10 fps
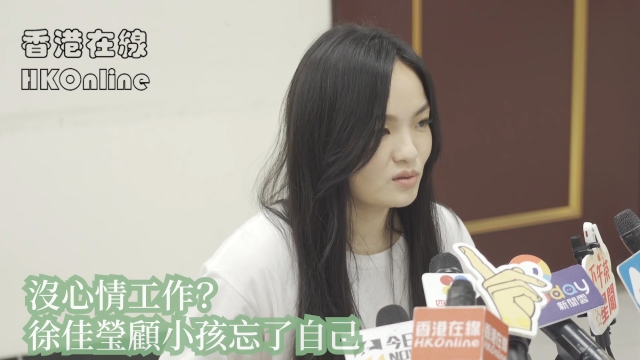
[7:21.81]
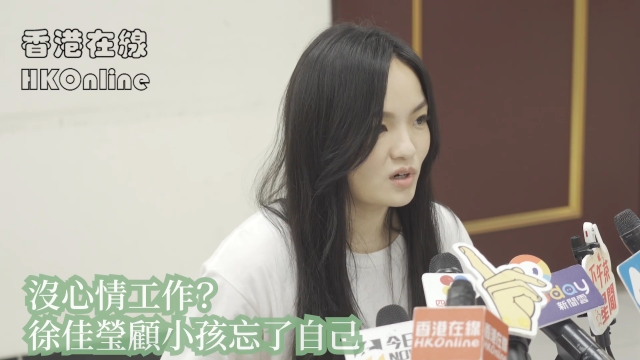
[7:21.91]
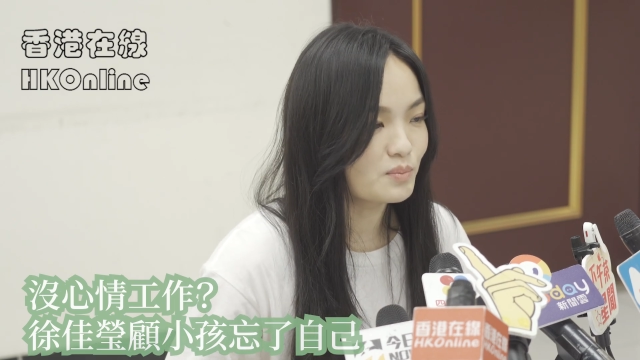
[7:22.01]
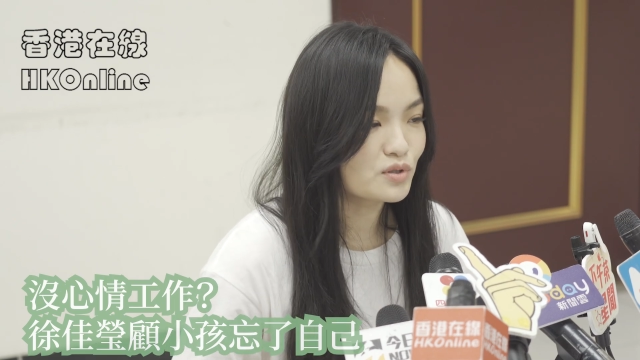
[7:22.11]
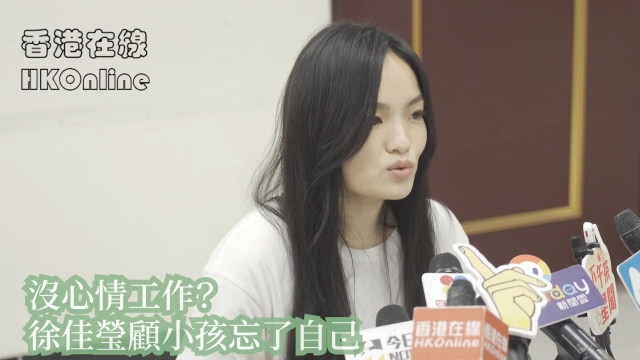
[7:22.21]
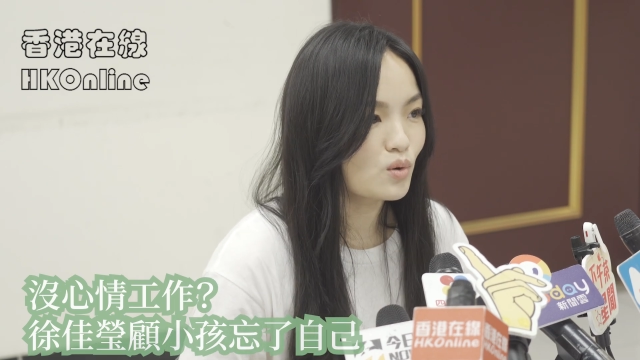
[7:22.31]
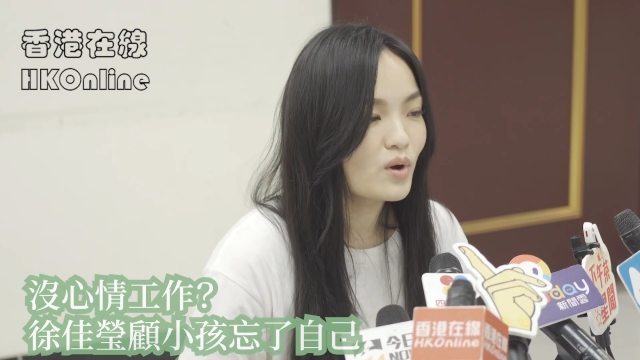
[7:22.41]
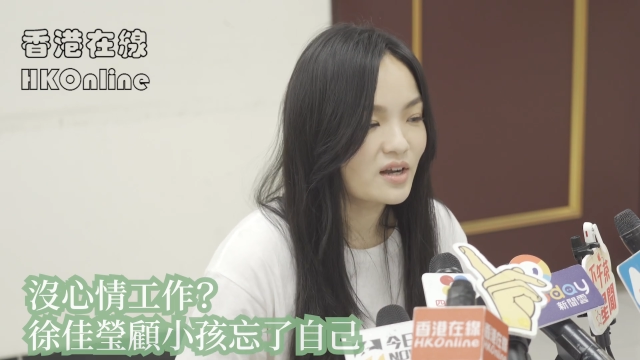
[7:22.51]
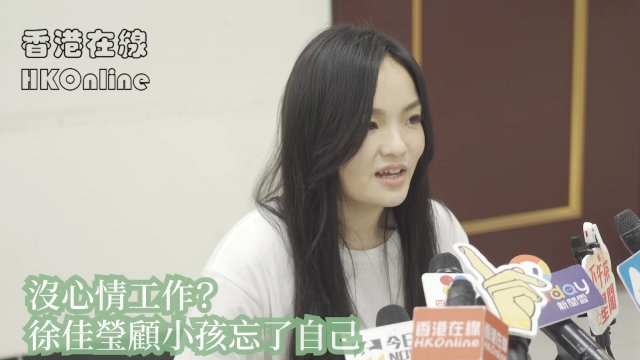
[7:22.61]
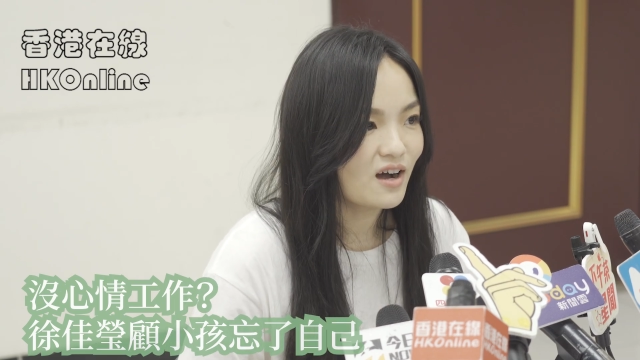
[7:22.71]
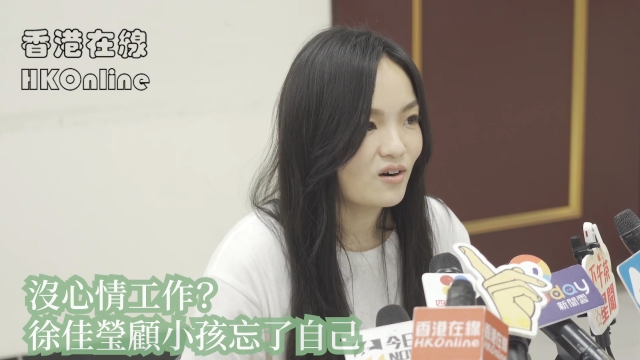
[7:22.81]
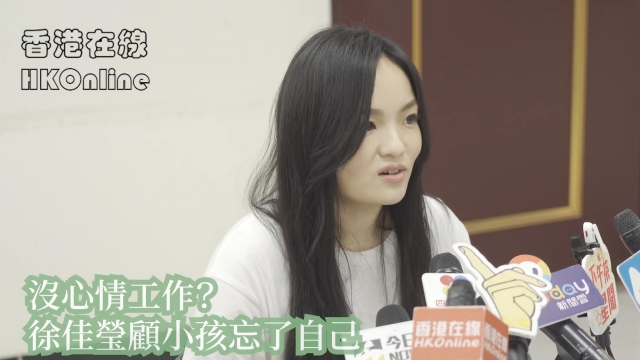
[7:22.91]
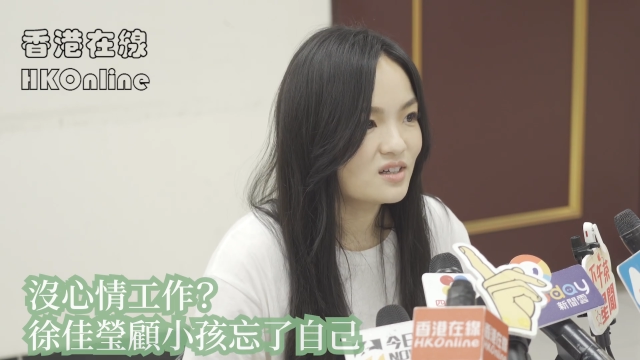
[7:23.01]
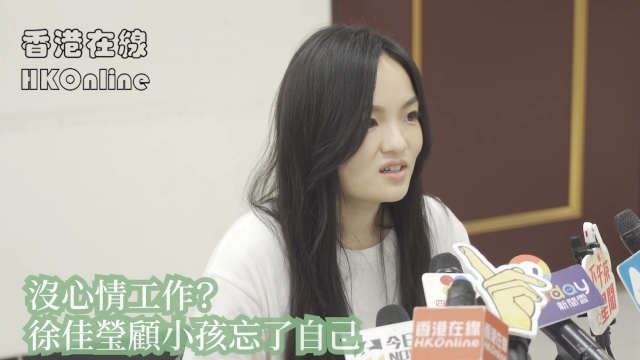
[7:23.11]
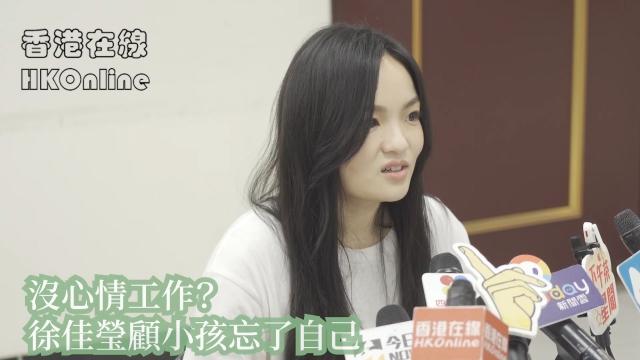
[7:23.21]
而不是说为了
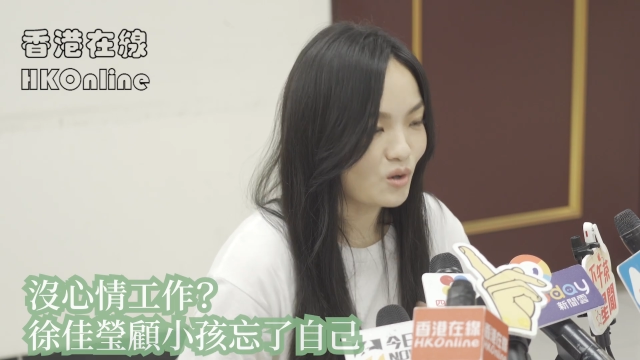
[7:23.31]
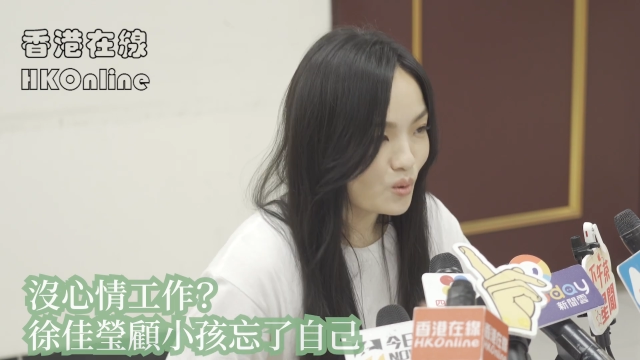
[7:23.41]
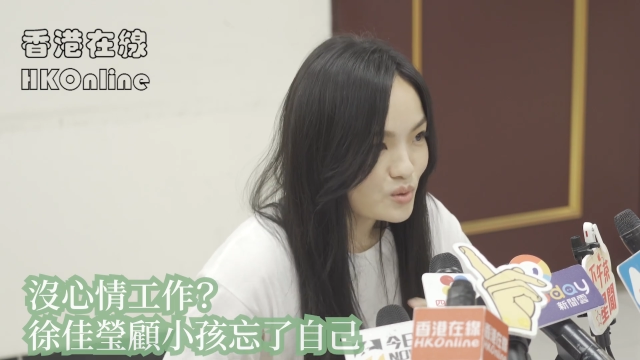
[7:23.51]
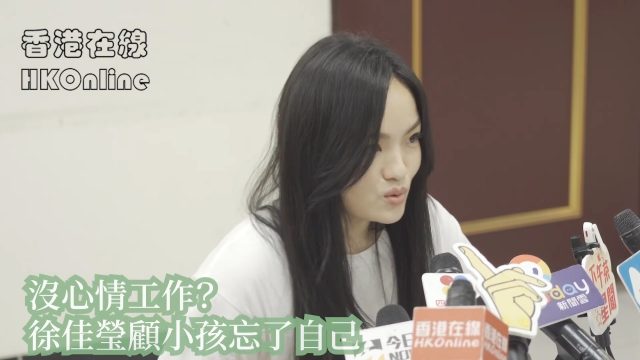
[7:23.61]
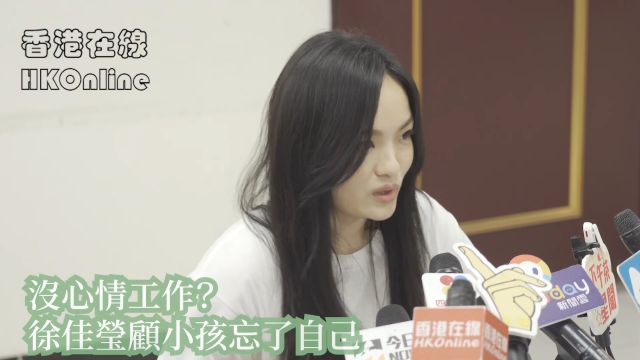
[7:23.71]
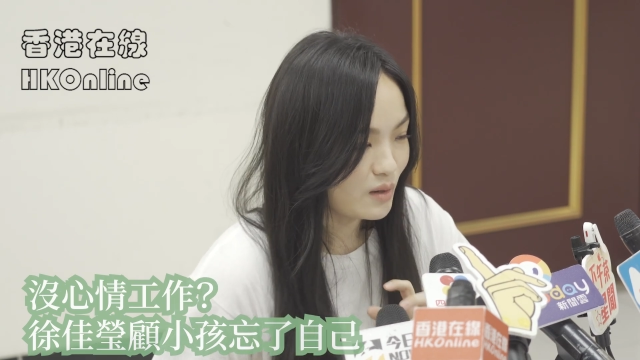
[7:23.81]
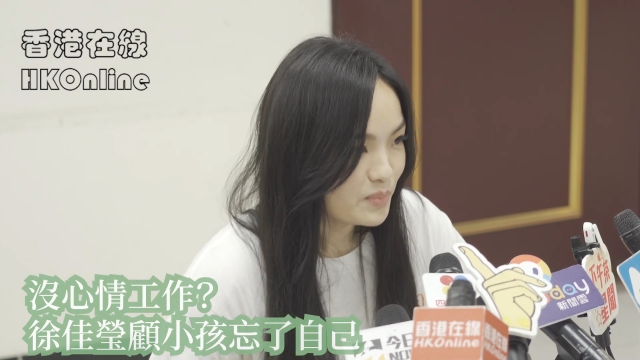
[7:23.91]
要工作然